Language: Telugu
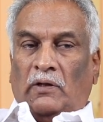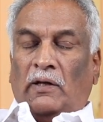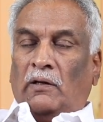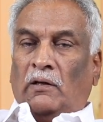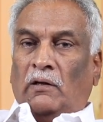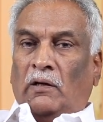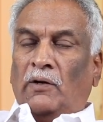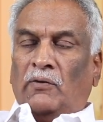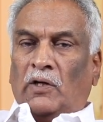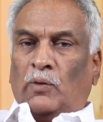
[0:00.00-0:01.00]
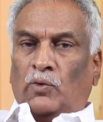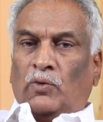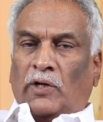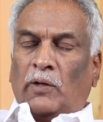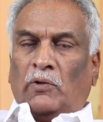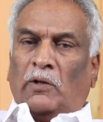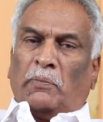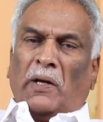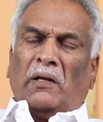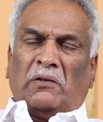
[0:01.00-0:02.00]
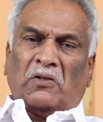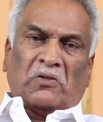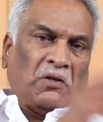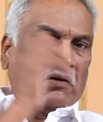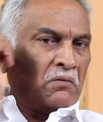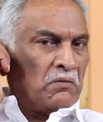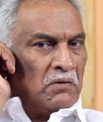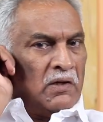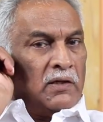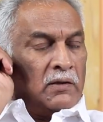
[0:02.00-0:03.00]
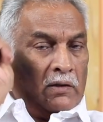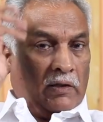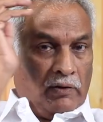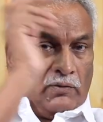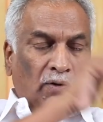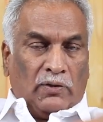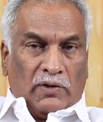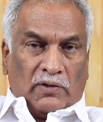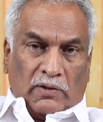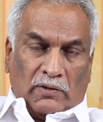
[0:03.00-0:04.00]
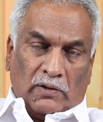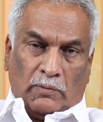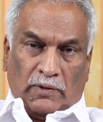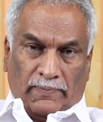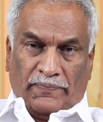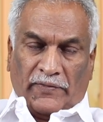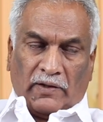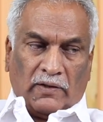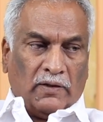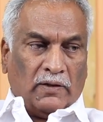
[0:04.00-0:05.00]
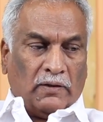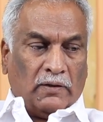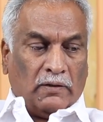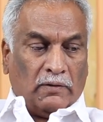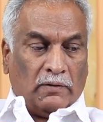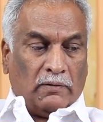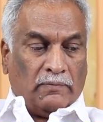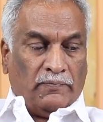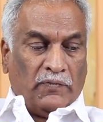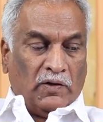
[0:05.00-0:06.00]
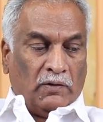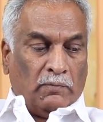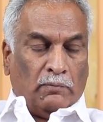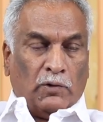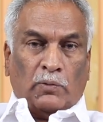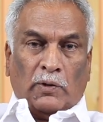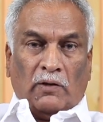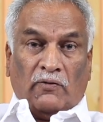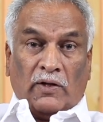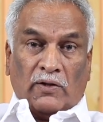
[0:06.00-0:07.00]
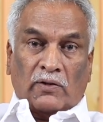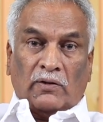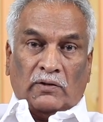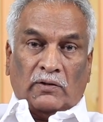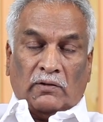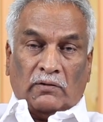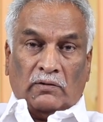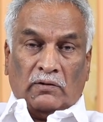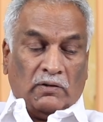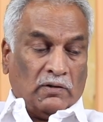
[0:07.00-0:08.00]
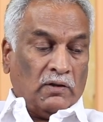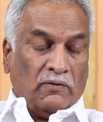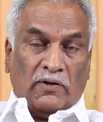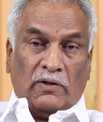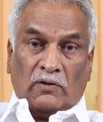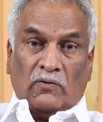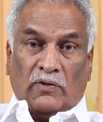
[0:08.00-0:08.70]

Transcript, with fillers: ఆయన అడవి రాముడు టైంలో ఆయన పెద్ద స్టార్ ఆయన అడవిలో చేశారు సినిమా ఎక్కడ మధుమలై ఫారెస్ట్లో చేశారు థర్టీ ఫైవ్ డేస్